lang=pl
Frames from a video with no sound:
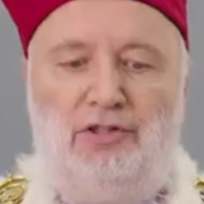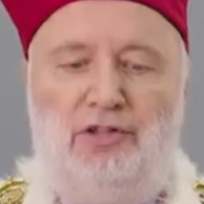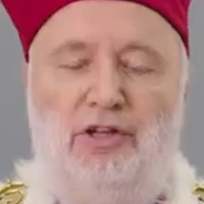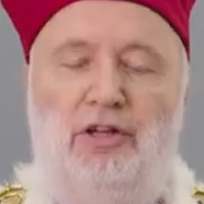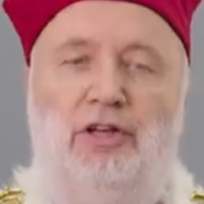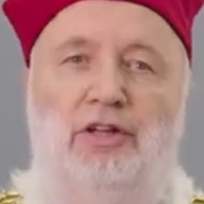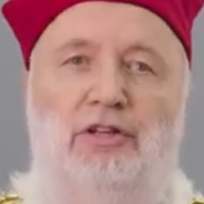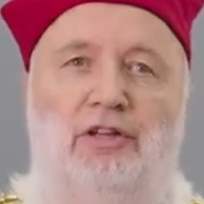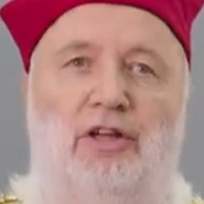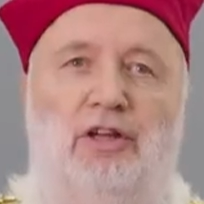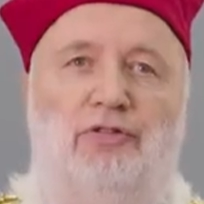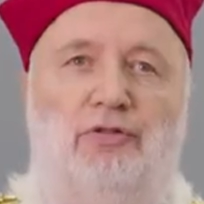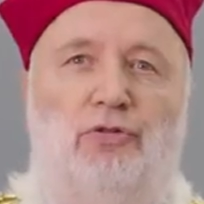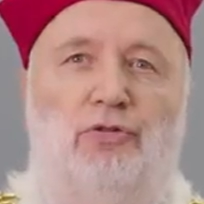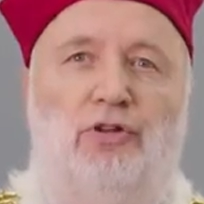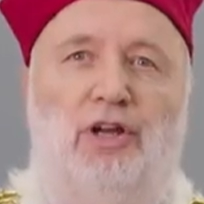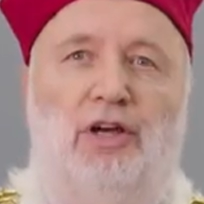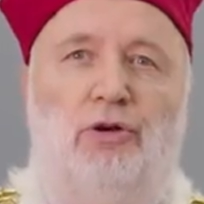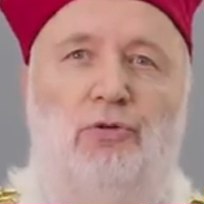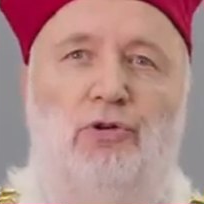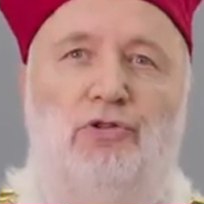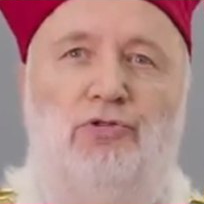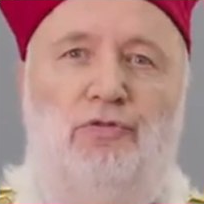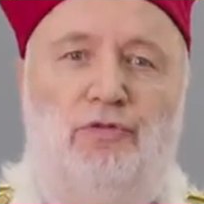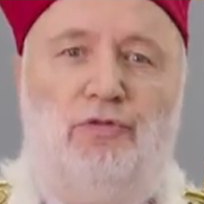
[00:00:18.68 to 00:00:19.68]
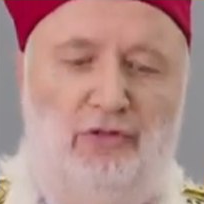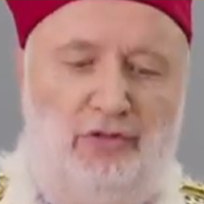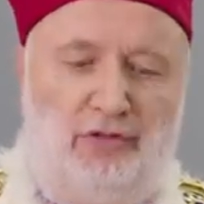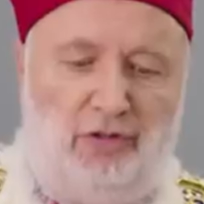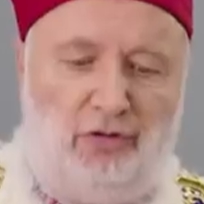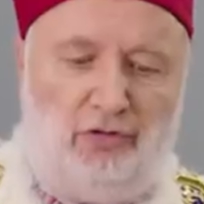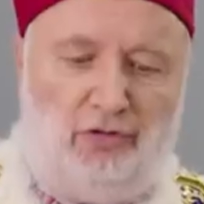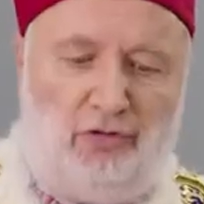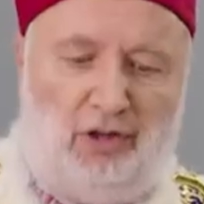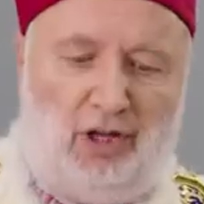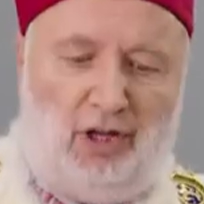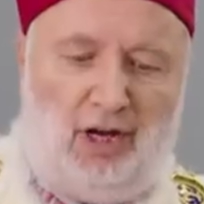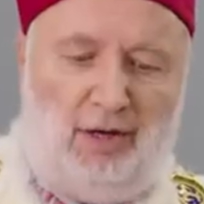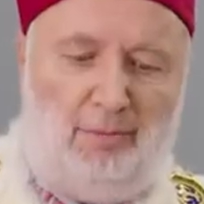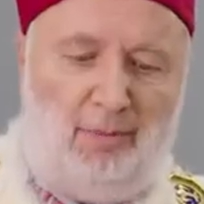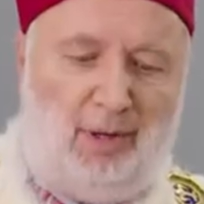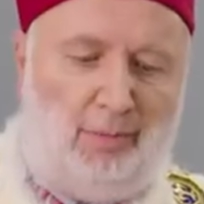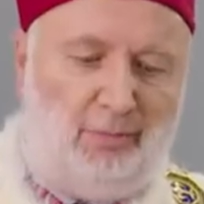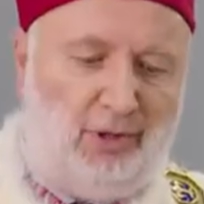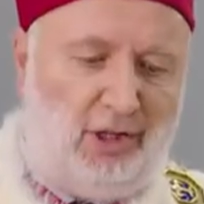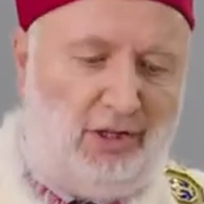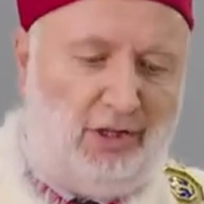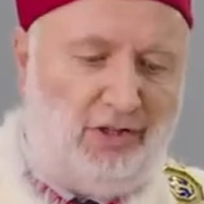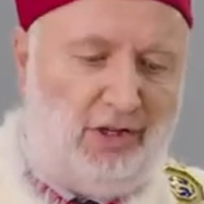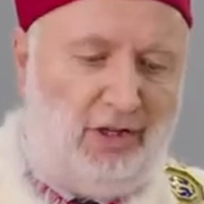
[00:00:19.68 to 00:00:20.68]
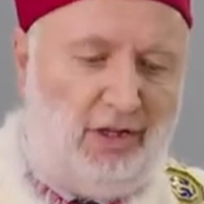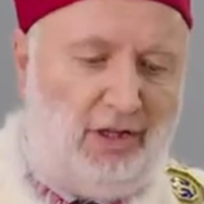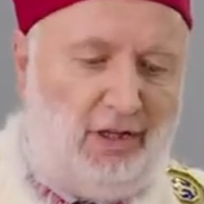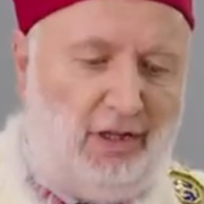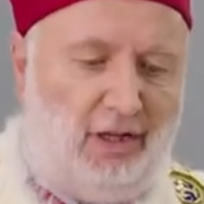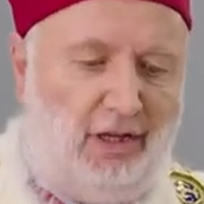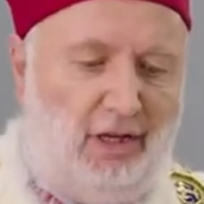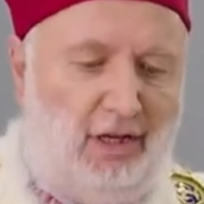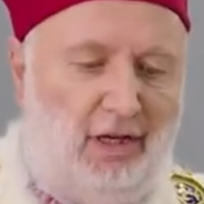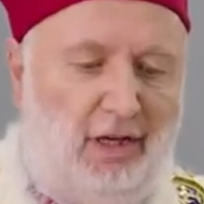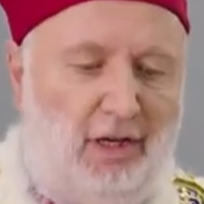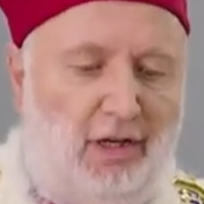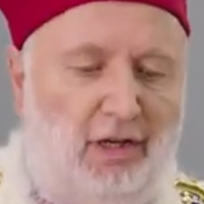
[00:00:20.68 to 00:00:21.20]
Dzieli nas odległość fizyczna, ale mam nadzieję,